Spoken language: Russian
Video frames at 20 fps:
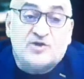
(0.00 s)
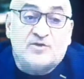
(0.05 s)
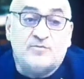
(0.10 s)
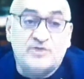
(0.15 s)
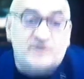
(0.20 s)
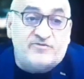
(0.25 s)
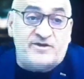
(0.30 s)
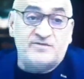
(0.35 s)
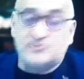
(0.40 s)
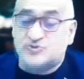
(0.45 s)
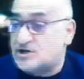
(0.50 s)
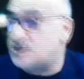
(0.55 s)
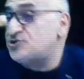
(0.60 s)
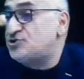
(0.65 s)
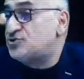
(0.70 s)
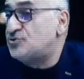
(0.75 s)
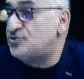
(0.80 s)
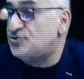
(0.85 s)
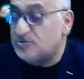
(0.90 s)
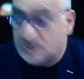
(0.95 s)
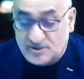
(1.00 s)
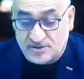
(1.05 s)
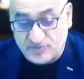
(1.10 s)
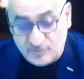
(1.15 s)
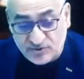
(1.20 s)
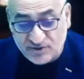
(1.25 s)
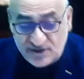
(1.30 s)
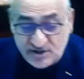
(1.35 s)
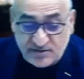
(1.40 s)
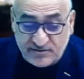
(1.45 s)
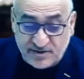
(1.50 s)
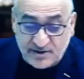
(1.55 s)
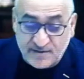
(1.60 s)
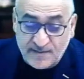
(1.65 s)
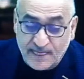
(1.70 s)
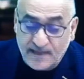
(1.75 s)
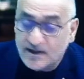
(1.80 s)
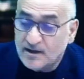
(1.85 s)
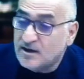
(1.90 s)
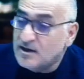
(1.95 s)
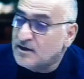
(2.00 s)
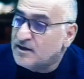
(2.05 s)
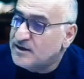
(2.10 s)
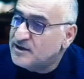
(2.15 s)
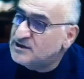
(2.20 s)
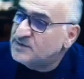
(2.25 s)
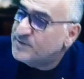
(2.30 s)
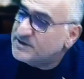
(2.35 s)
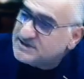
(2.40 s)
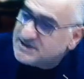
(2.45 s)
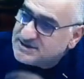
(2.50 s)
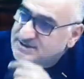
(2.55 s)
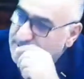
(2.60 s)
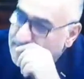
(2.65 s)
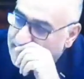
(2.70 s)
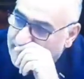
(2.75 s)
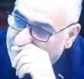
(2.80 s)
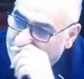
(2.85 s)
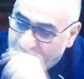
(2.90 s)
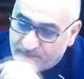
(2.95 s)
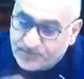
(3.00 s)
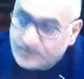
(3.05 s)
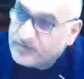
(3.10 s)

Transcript: Мы говорим, что скажите, что еще надо. Ну вот они говорят. Этот процесс... Э, Нет,